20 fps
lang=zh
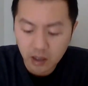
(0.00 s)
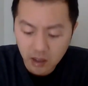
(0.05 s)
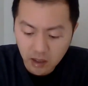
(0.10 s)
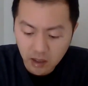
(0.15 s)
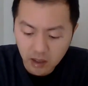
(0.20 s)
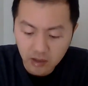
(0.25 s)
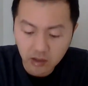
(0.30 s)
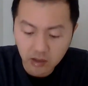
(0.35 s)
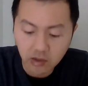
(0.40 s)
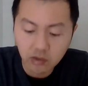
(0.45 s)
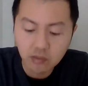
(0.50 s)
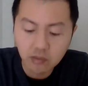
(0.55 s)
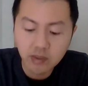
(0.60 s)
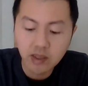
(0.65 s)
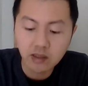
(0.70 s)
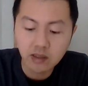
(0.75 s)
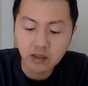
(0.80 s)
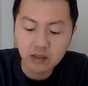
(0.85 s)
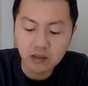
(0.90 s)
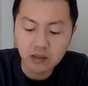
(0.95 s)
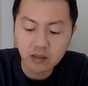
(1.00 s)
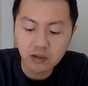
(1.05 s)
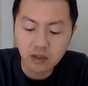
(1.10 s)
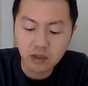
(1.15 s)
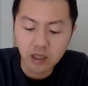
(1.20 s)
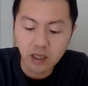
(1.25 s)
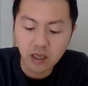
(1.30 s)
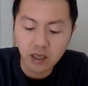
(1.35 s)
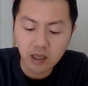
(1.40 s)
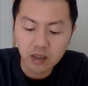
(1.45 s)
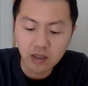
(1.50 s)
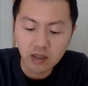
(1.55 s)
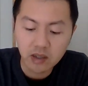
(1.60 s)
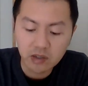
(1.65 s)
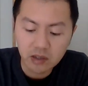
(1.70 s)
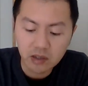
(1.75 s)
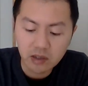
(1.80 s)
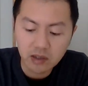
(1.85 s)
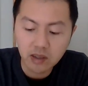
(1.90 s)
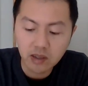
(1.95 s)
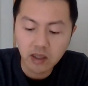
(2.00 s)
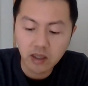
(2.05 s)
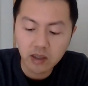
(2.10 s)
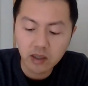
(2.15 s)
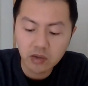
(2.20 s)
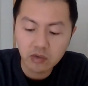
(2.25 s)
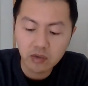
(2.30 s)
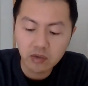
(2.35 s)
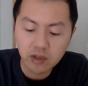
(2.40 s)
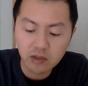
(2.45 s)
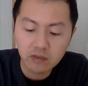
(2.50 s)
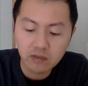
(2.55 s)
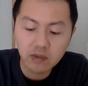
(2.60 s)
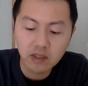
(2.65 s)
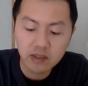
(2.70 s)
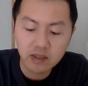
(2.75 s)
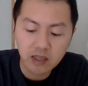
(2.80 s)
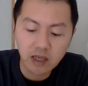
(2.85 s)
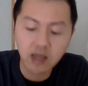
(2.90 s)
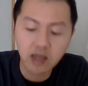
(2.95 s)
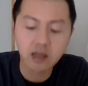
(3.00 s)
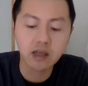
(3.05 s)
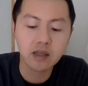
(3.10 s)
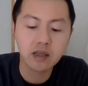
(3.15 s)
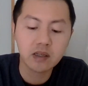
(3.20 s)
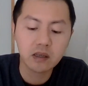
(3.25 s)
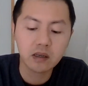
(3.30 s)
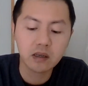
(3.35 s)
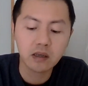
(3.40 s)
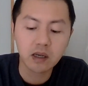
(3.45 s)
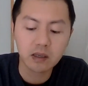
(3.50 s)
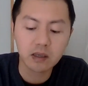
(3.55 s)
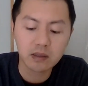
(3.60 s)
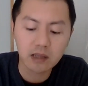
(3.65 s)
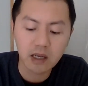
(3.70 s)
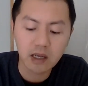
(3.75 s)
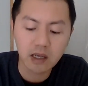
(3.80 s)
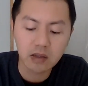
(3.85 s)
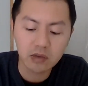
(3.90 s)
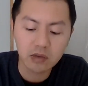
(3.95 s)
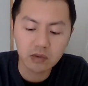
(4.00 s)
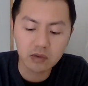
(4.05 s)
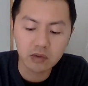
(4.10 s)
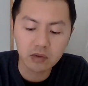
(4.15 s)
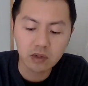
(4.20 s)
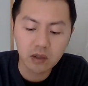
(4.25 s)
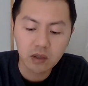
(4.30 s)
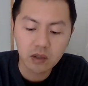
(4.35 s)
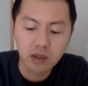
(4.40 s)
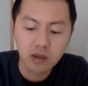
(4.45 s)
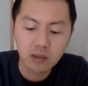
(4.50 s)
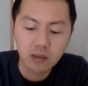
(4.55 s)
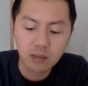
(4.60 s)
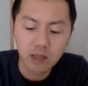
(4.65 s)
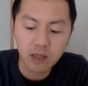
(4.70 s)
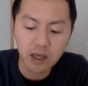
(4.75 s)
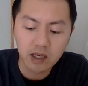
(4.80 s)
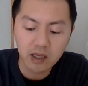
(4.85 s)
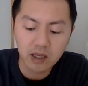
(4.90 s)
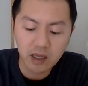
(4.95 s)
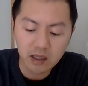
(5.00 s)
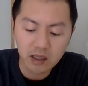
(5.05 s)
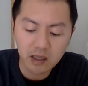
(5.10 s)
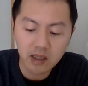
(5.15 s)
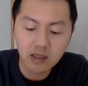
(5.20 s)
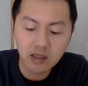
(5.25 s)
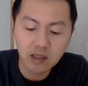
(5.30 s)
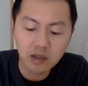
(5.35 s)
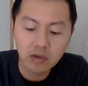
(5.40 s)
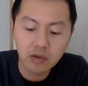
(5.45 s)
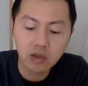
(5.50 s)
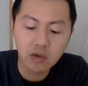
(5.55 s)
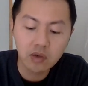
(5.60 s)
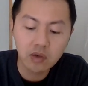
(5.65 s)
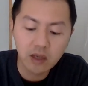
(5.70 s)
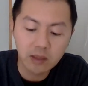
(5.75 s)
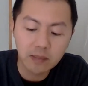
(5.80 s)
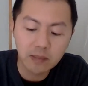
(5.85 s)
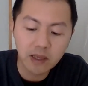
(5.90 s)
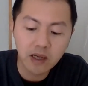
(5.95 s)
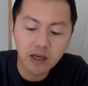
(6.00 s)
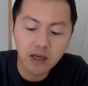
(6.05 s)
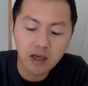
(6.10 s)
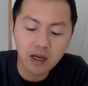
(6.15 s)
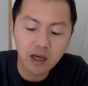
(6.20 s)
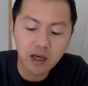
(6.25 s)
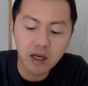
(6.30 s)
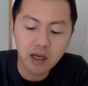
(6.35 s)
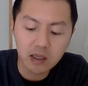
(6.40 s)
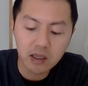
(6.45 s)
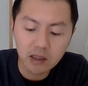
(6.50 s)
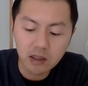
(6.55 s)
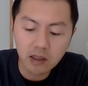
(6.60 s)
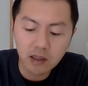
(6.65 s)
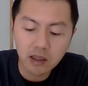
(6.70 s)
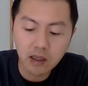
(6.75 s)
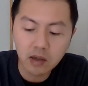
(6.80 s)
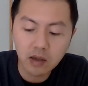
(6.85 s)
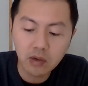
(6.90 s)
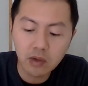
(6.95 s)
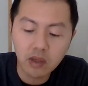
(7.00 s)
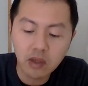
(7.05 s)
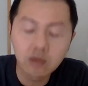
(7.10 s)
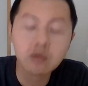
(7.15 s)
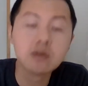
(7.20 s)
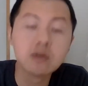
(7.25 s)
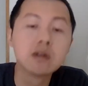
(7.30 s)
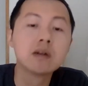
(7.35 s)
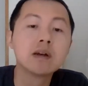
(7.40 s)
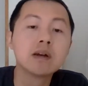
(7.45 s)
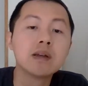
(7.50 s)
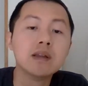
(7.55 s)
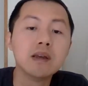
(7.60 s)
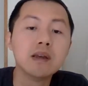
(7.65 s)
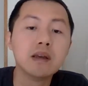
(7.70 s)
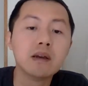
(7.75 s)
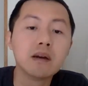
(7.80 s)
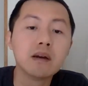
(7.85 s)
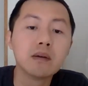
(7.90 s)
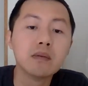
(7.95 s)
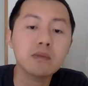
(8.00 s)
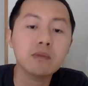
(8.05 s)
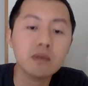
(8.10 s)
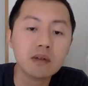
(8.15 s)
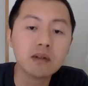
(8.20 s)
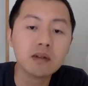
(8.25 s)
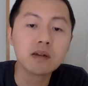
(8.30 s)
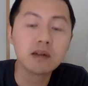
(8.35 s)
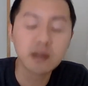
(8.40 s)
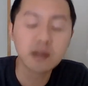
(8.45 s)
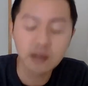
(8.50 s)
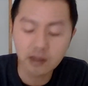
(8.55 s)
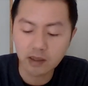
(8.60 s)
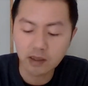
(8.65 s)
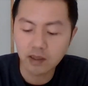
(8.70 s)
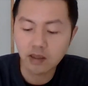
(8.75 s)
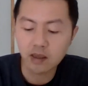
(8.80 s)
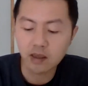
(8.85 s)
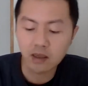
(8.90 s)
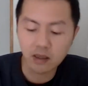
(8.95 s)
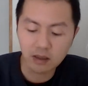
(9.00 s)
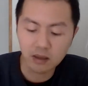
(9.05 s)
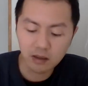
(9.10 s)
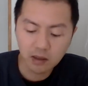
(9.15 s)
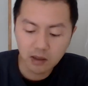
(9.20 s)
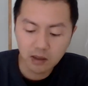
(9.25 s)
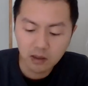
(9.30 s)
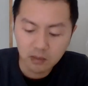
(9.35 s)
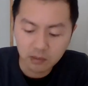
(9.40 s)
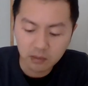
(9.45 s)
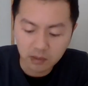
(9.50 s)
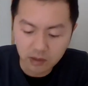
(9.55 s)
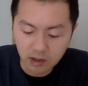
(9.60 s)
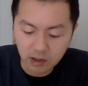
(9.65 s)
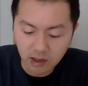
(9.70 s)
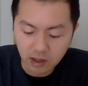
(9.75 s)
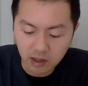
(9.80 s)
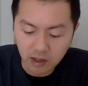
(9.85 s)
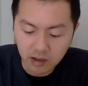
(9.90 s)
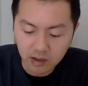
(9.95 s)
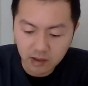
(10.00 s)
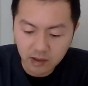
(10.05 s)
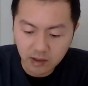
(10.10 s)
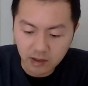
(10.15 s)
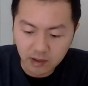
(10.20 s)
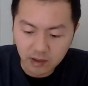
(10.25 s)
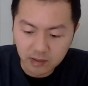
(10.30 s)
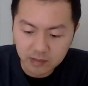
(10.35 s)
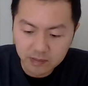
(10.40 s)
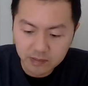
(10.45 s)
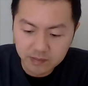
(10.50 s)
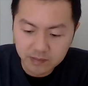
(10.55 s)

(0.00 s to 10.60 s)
很牛逼的集团啊，但今年就因为踩雷，恒大就把两年利润亏没了啊，一年亏五十个亿，五十个亿啊，不得了啊！